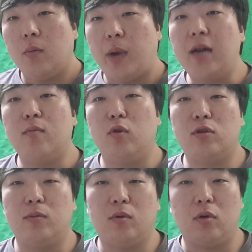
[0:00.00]
밝은
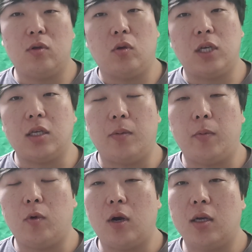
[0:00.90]
모습으로 또
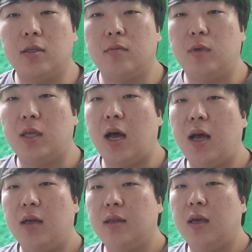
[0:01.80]
찾아뵙도록 하겠습니다.
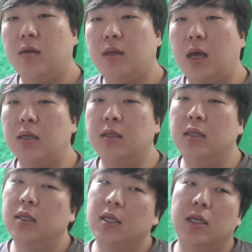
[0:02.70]
네,
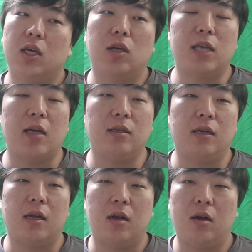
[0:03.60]
다른
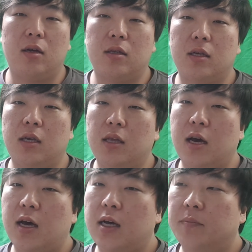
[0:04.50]
영상들
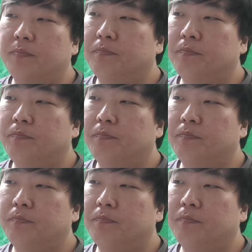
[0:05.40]
특히나